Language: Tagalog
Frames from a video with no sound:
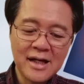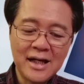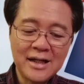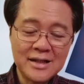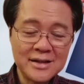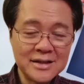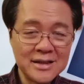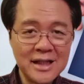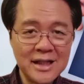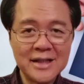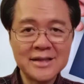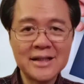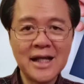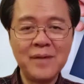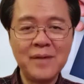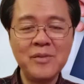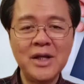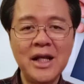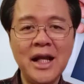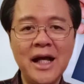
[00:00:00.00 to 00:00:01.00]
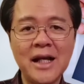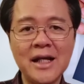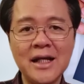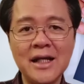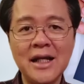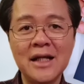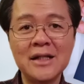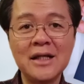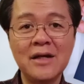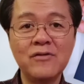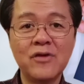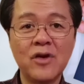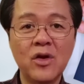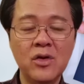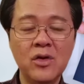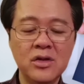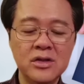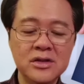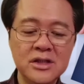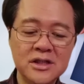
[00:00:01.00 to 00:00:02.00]
sinasabi lagi ng
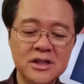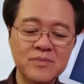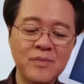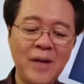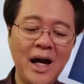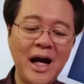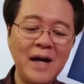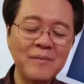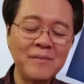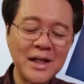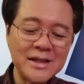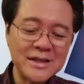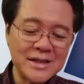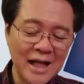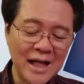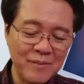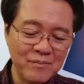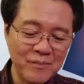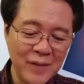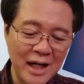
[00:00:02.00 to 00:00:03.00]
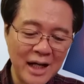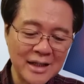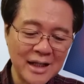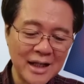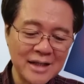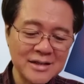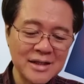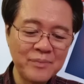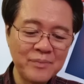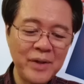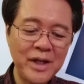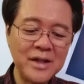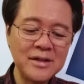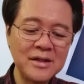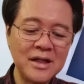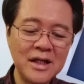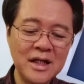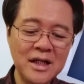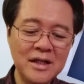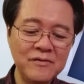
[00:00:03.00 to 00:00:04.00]
nephrologist, baka matsambahan ka sa pain
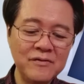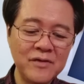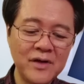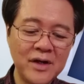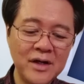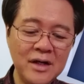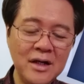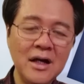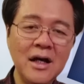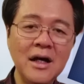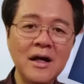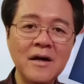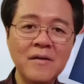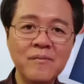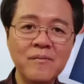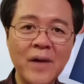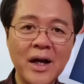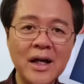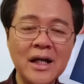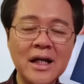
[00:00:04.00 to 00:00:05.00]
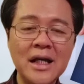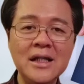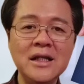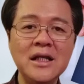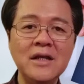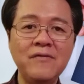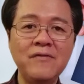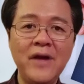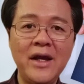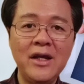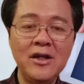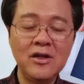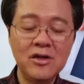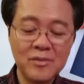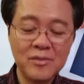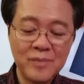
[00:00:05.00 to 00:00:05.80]
reliever, mag-kidney failure,